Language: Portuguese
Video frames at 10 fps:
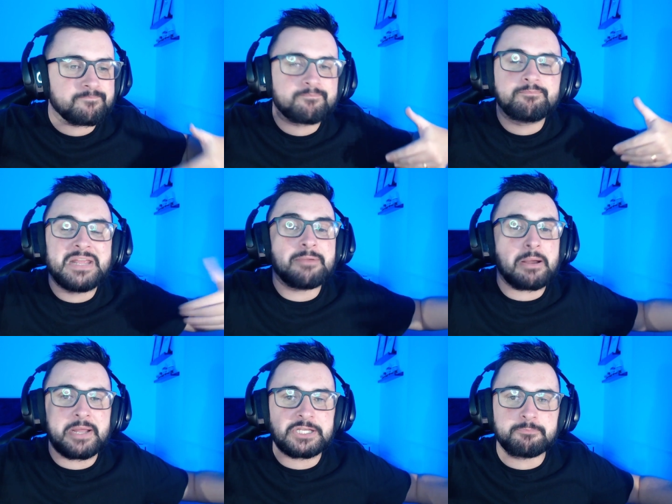
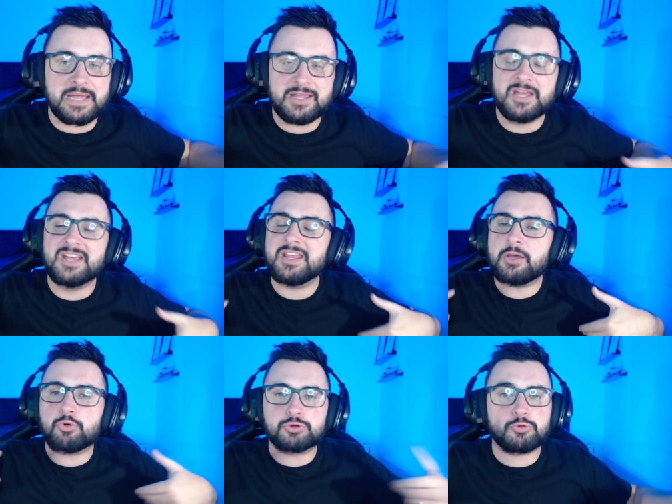minimamente bem. E
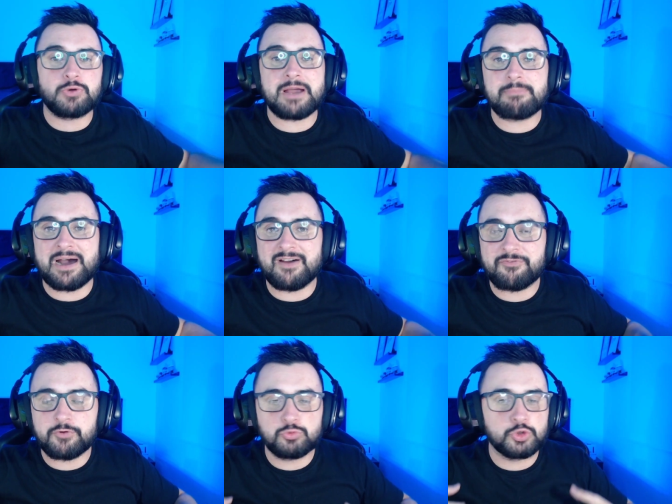contra o Cuiabá
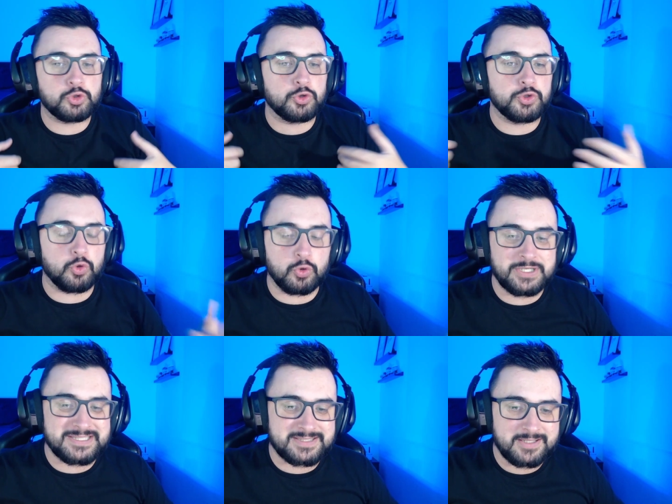foi um show de
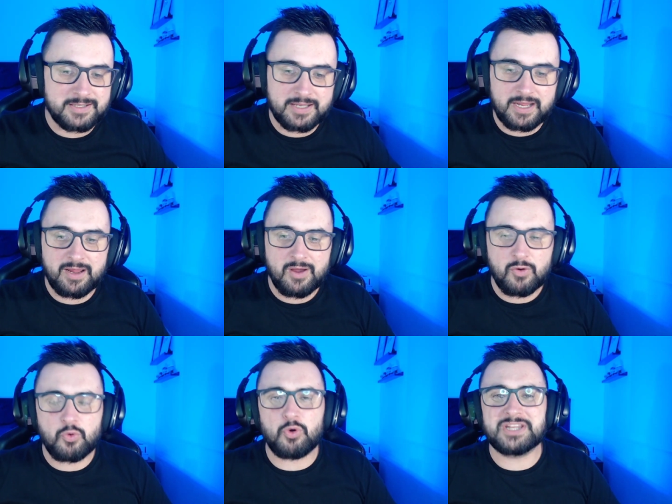horrores. Né?
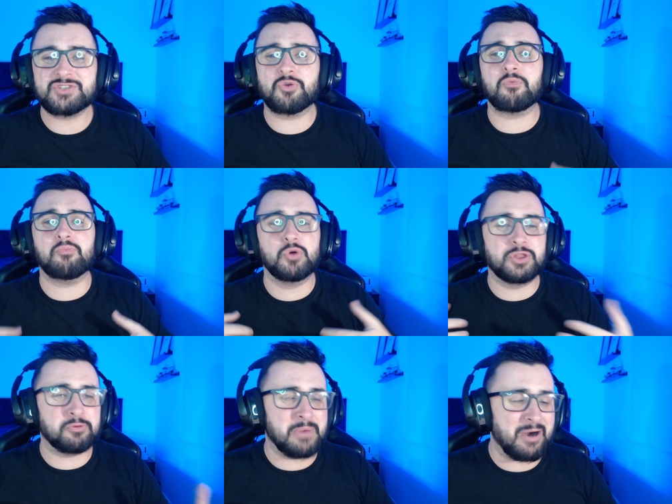O Corinthians jogou
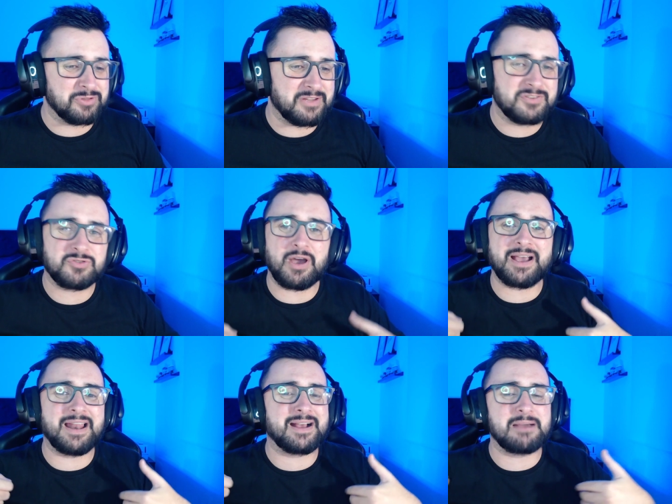muito mal, teve só
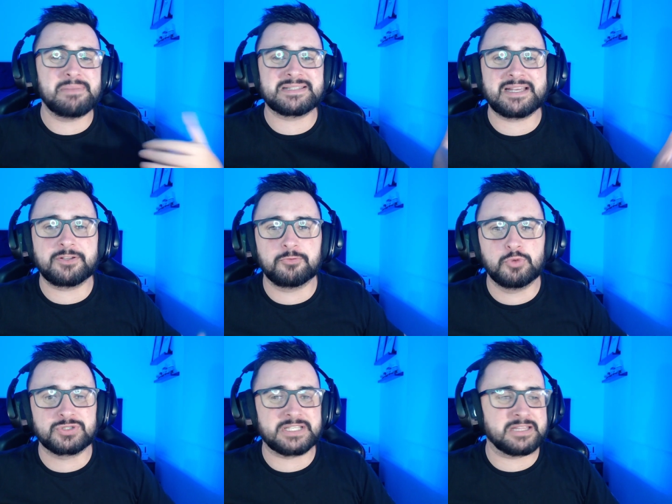aquela cabeçada do
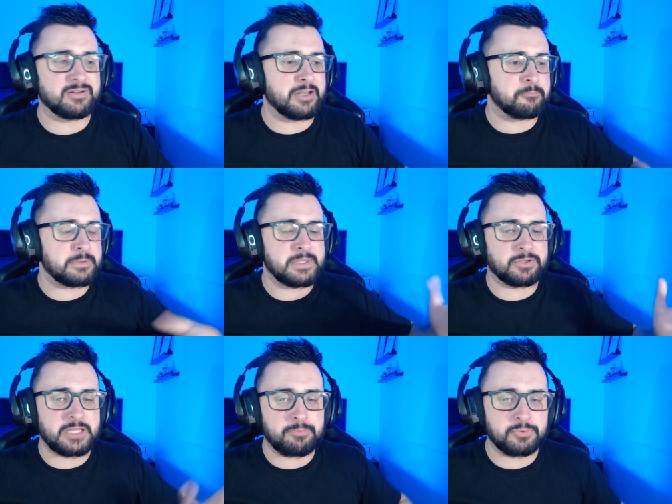Mosquito lá no primeiro
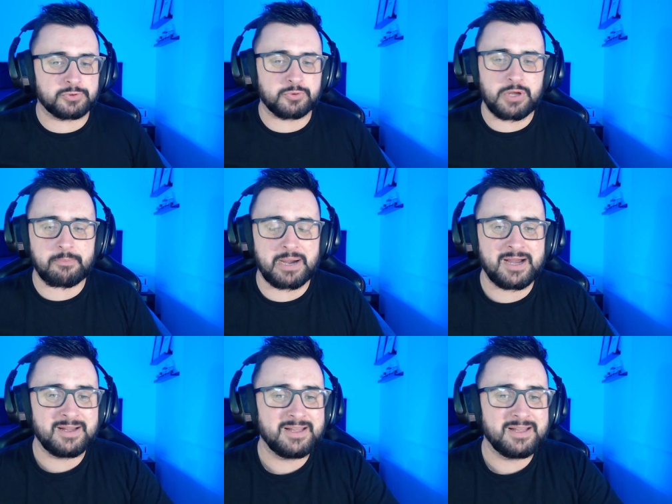tempo contra o Cuiabá